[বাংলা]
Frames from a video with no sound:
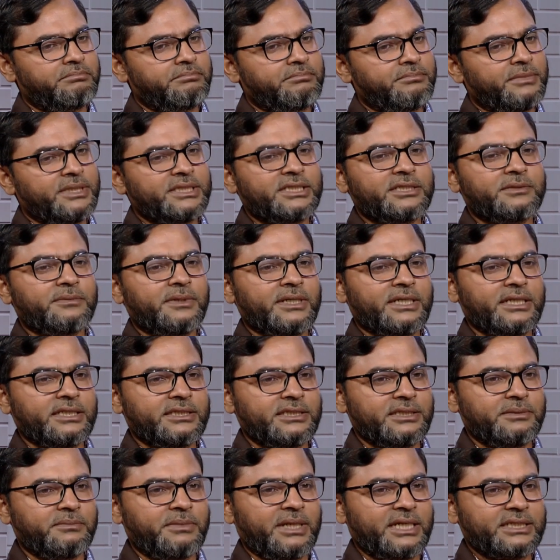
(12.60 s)
বেশিরভাগ
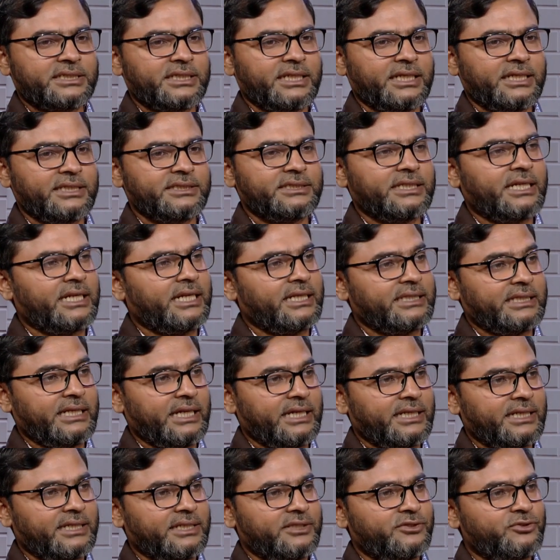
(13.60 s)
ক্ষেত্রে বাসায় যারা
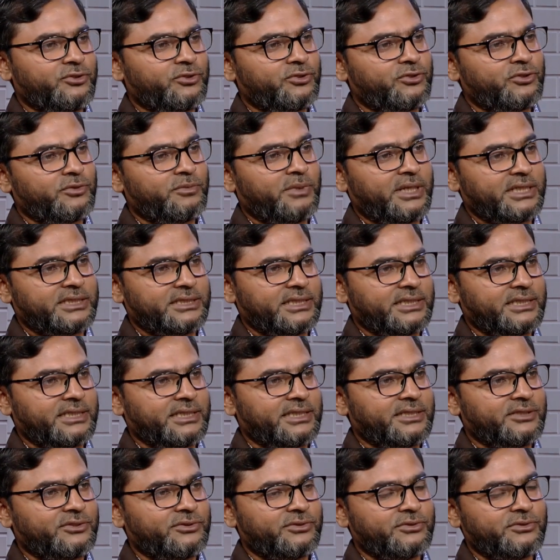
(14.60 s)
থাকে ছোট বাচ্চা
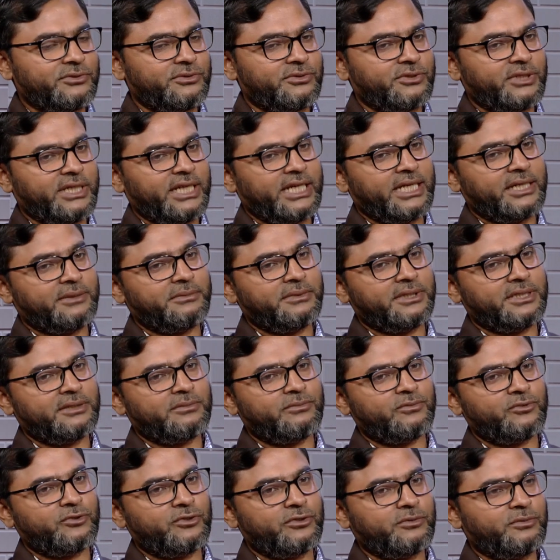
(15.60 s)
থেকে শুরু করে একেবারে
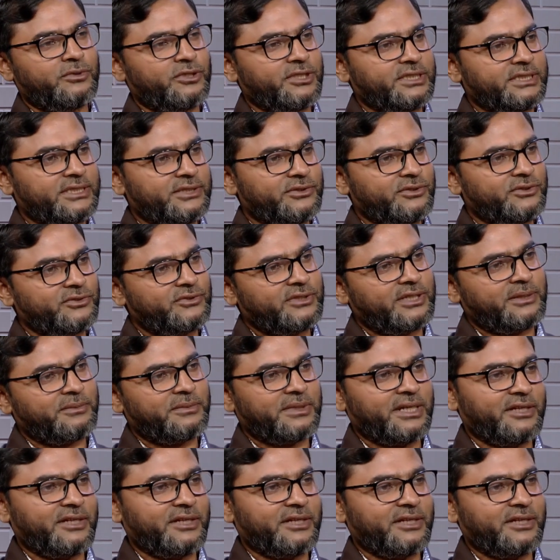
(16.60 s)
বুড়ো বয়সেও কিন্তু আমরা